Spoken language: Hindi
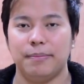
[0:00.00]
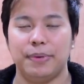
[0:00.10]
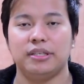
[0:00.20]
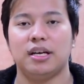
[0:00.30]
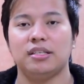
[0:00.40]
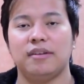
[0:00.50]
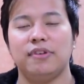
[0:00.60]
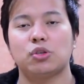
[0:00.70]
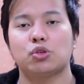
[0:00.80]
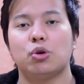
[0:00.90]
पचास या
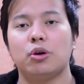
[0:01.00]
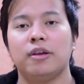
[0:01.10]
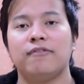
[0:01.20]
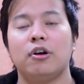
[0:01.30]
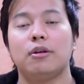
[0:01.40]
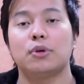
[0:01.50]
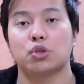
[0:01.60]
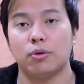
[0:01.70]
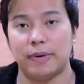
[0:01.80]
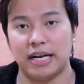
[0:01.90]
फिर सौ ही फॉलोवर्स
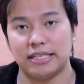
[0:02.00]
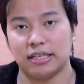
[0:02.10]
को बढ़ा